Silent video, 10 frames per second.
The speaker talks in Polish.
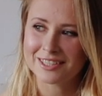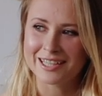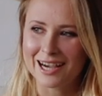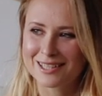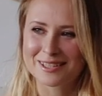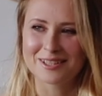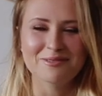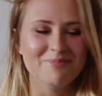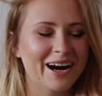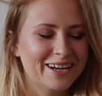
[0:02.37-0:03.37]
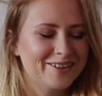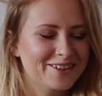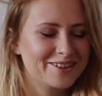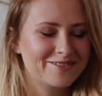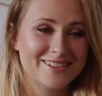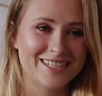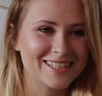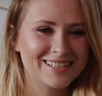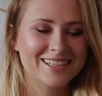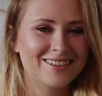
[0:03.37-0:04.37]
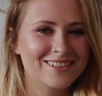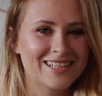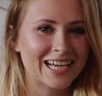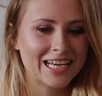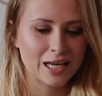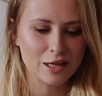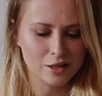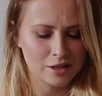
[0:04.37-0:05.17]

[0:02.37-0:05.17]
jak smakują wszystkie rodzaje